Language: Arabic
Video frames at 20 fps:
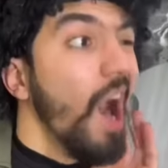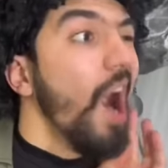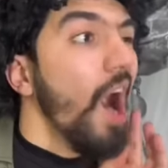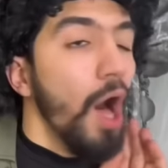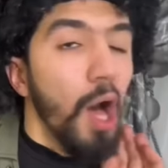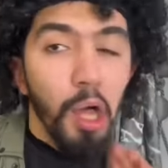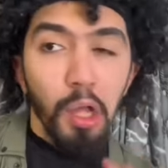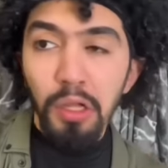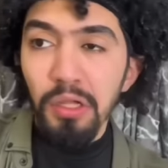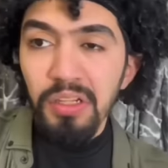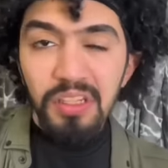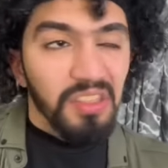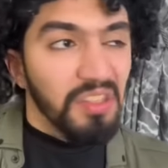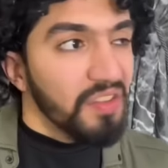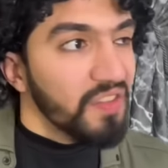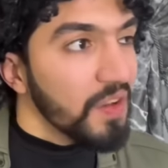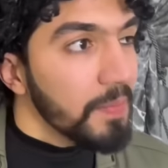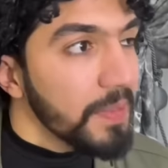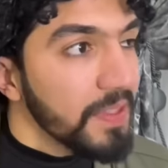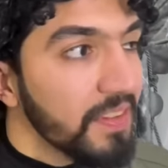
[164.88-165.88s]
اه
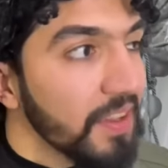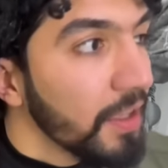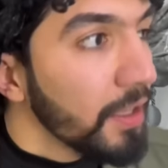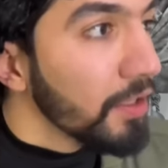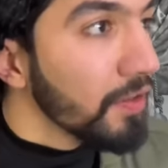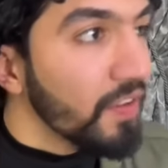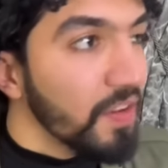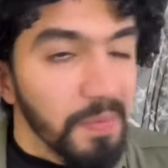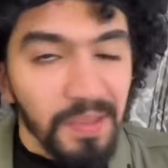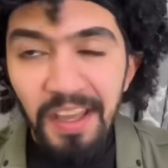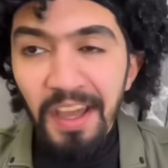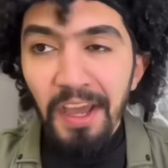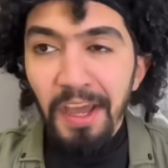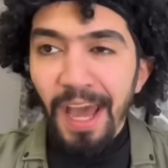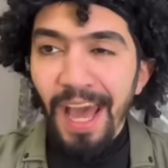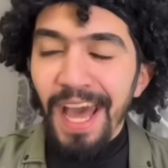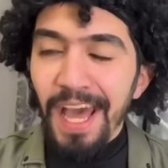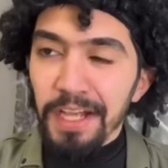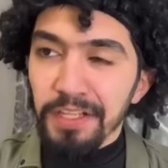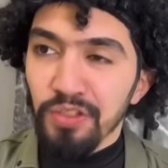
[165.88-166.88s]
فهمت فهمت
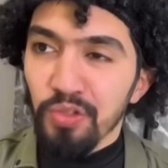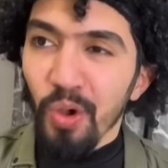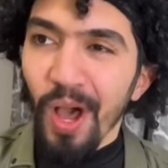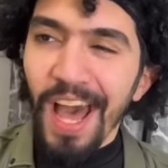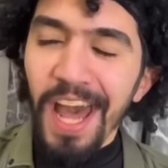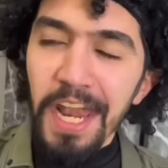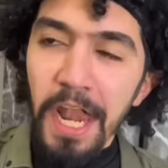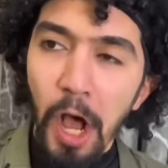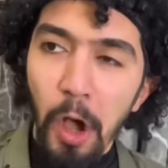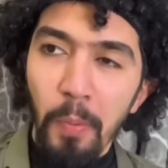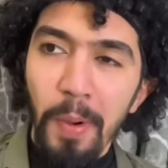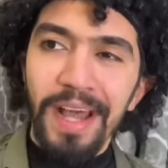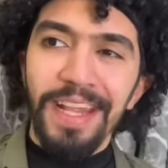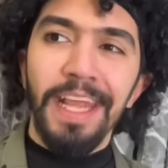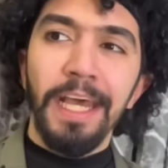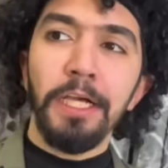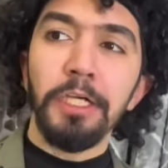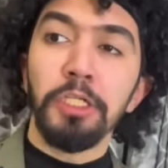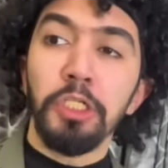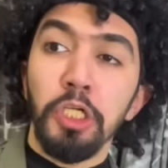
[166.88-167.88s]
آه السؤال يا
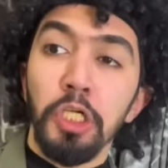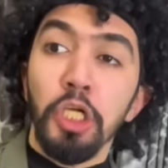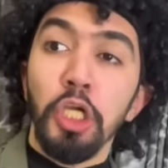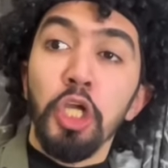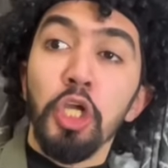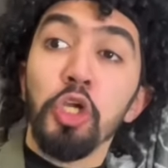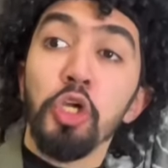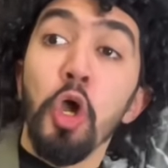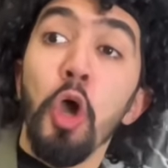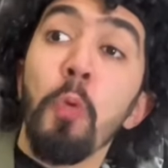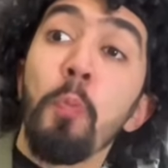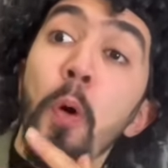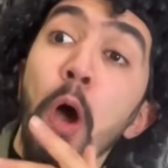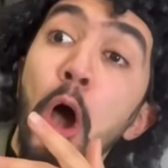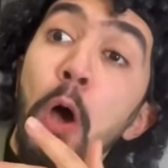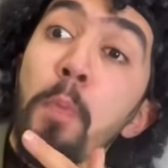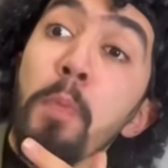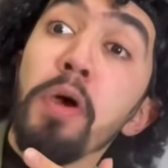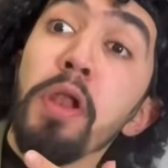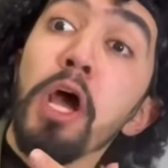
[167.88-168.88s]
عبادة
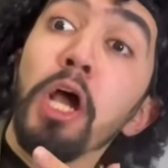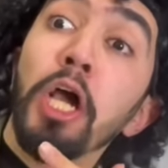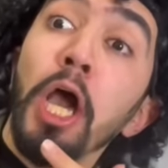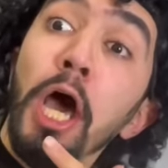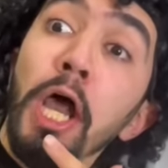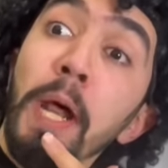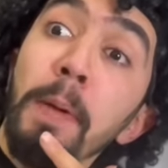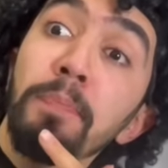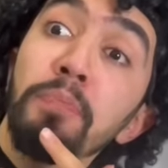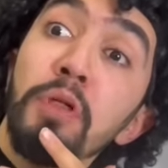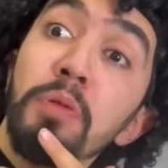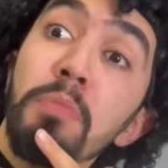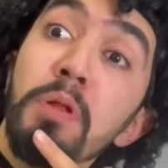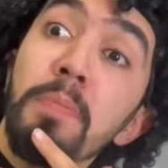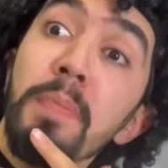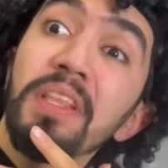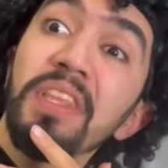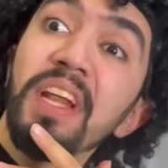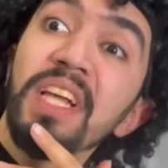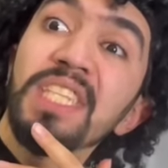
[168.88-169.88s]
بعمرك هربت من
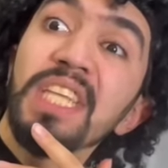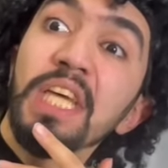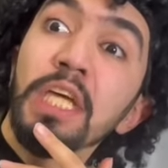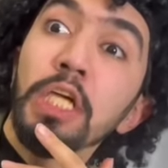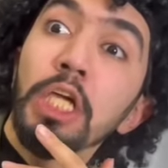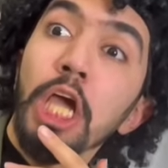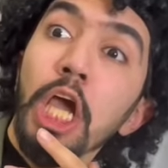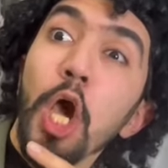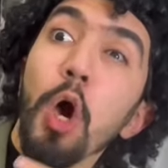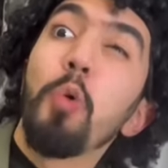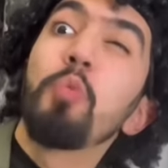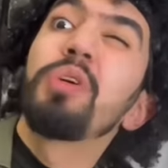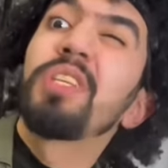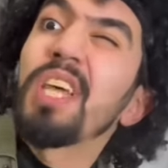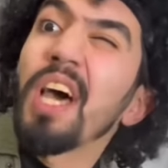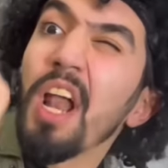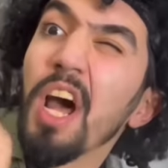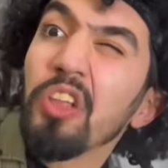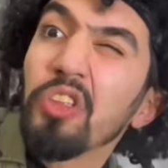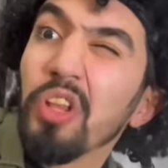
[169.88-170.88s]
المدرسة
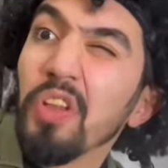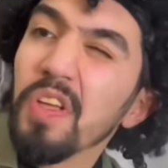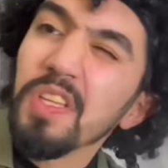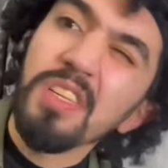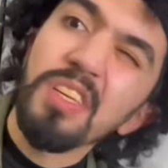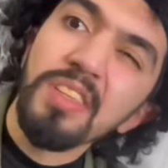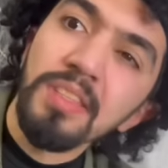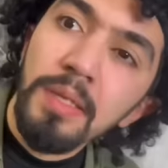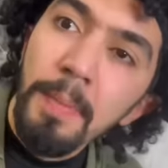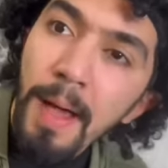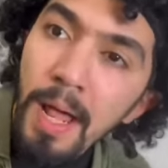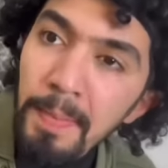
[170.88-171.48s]
وسرقت القسط تبع